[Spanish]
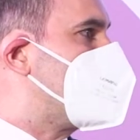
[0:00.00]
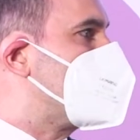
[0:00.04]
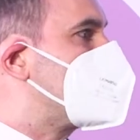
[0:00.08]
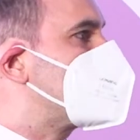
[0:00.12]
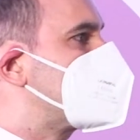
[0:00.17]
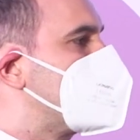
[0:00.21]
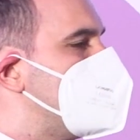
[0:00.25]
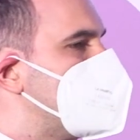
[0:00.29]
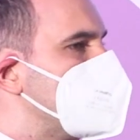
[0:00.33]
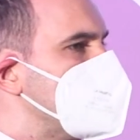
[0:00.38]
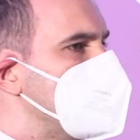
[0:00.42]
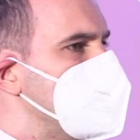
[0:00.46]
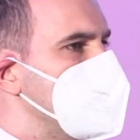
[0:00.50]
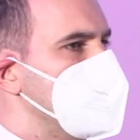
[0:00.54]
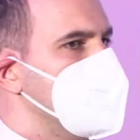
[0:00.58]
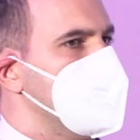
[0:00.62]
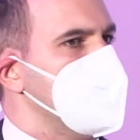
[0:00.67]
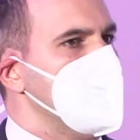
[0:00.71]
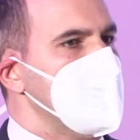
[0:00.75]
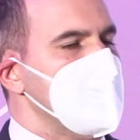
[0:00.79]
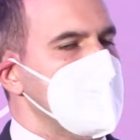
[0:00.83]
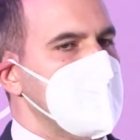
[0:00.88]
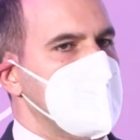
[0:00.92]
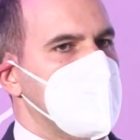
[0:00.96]
por este
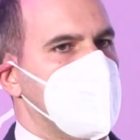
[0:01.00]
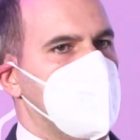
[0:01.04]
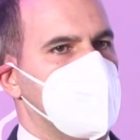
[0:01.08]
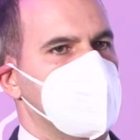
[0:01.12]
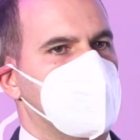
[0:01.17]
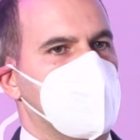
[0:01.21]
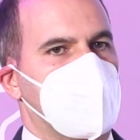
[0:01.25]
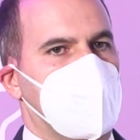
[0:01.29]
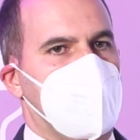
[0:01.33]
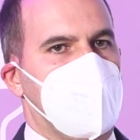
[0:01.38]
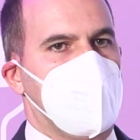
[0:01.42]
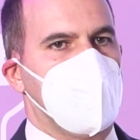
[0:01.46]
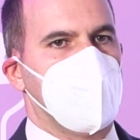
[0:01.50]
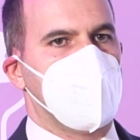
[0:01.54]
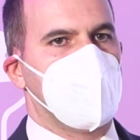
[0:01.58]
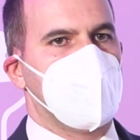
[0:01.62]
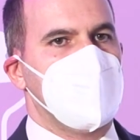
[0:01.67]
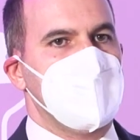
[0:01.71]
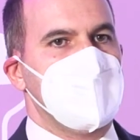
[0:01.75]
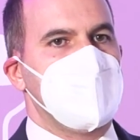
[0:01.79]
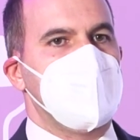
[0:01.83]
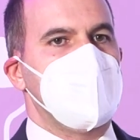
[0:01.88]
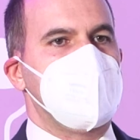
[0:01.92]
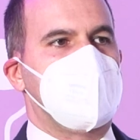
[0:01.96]
premio
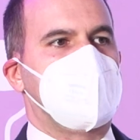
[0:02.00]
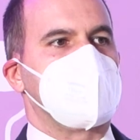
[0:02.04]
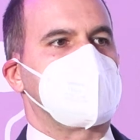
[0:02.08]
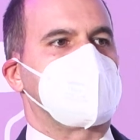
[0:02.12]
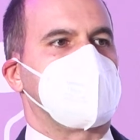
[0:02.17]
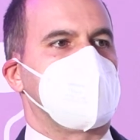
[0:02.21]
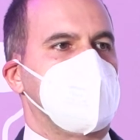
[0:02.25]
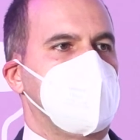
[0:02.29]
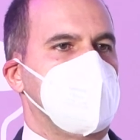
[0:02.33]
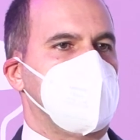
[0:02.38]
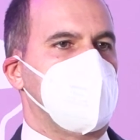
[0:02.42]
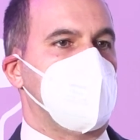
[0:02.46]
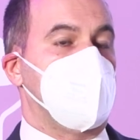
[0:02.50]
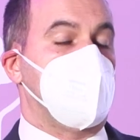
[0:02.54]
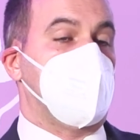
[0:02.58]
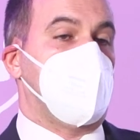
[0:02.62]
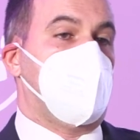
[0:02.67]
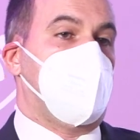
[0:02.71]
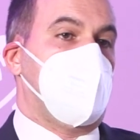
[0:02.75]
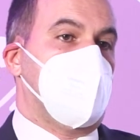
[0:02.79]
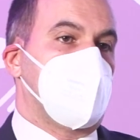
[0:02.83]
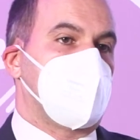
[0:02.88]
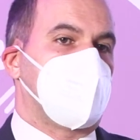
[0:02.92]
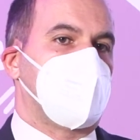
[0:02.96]
otorgado y que se dé
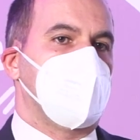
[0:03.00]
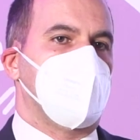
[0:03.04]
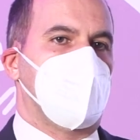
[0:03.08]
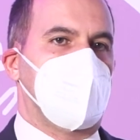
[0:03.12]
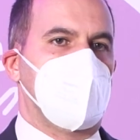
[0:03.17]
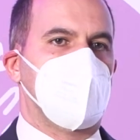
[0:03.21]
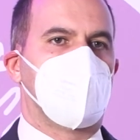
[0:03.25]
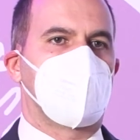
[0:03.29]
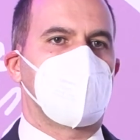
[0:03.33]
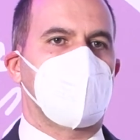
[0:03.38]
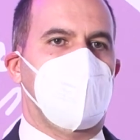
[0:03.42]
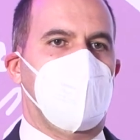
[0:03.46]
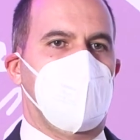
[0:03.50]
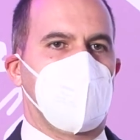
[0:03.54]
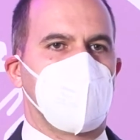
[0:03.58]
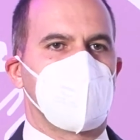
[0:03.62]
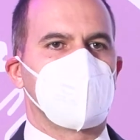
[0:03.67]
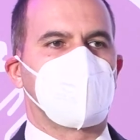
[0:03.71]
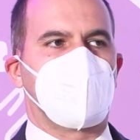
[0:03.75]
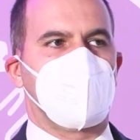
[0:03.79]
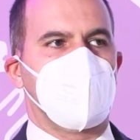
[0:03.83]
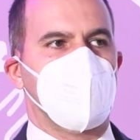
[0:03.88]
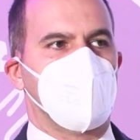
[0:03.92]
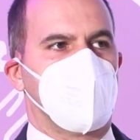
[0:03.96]
voz y valor a
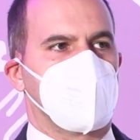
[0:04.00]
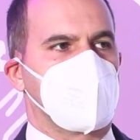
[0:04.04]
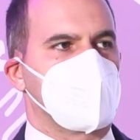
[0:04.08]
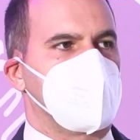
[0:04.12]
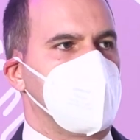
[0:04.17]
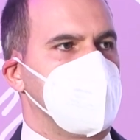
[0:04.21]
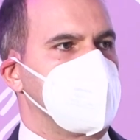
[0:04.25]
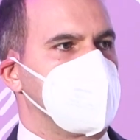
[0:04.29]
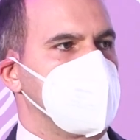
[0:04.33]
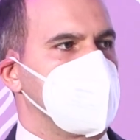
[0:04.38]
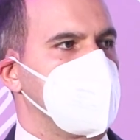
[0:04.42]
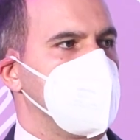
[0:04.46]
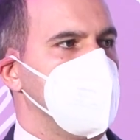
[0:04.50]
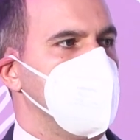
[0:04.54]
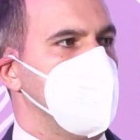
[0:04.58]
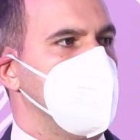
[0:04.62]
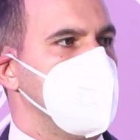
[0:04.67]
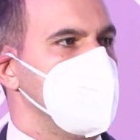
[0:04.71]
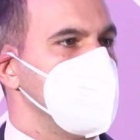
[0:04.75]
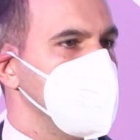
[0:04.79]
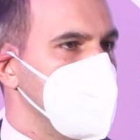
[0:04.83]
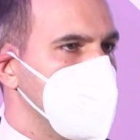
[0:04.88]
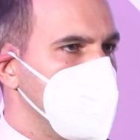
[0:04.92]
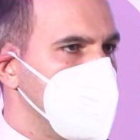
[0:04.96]
algo tan importante
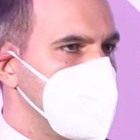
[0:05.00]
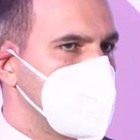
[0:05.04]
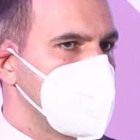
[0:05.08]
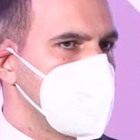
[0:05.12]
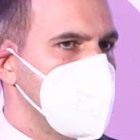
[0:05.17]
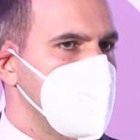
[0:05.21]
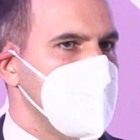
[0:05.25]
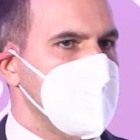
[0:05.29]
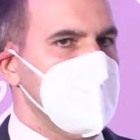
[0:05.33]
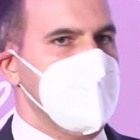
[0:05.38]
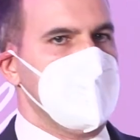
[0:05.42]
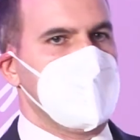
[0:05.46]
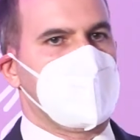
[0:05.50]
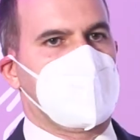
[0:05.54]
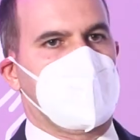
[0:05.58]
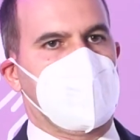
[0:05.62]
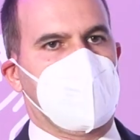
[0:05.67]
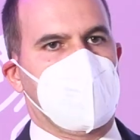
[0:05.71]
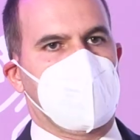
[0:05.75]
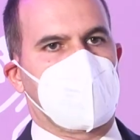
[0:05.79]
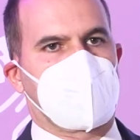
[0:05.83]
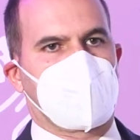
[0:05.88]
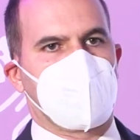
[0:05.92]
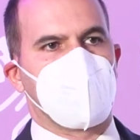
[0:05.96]
como el dolor
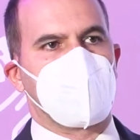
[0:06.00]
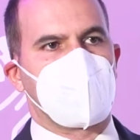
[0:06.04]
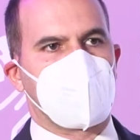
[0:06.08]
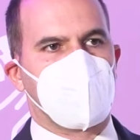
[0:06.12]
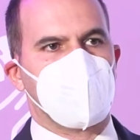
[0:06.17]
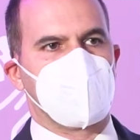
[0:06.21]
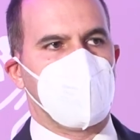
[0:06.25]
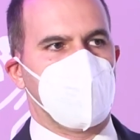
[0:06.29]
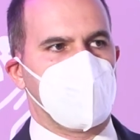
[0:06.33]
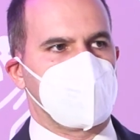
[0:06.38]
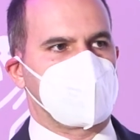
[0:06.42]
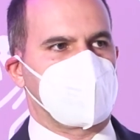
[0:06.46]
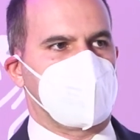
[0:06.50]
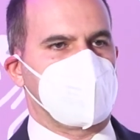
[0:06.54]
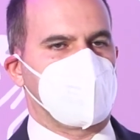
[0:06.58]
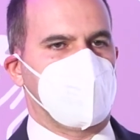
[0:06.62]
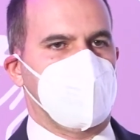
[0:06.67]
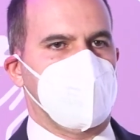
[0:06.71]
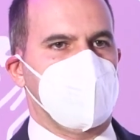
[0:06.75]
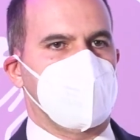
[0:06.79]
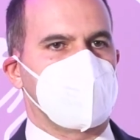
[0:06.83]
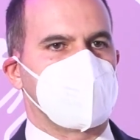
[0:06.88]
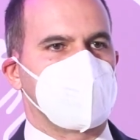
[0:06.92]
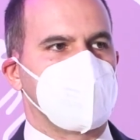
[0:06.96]
que repercute en nuestras
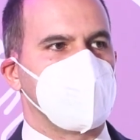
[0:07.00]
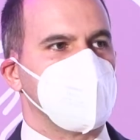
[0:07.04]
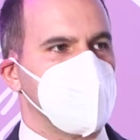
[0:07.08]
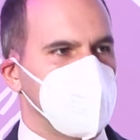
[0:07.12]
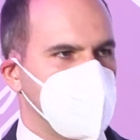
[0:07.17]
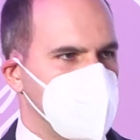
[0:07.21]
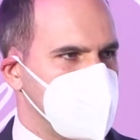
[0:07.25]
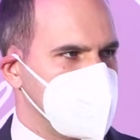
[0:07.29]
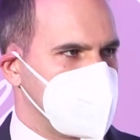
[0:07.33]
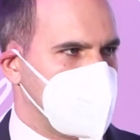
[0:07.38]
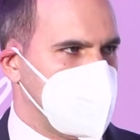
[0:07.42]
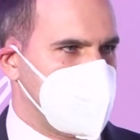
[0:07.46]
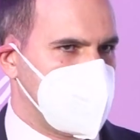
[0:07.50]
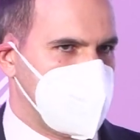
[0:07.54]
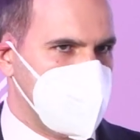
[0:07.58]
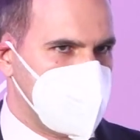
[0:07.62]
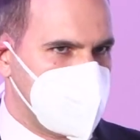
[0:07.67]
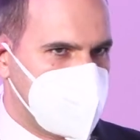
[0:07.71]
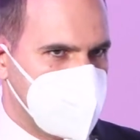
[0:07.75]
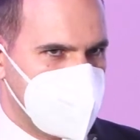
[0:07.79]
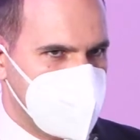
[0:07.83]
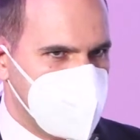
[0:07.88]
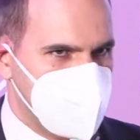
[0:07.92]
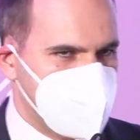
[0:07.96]
vidas. Muchas
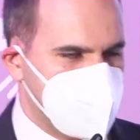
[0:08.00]
gracias.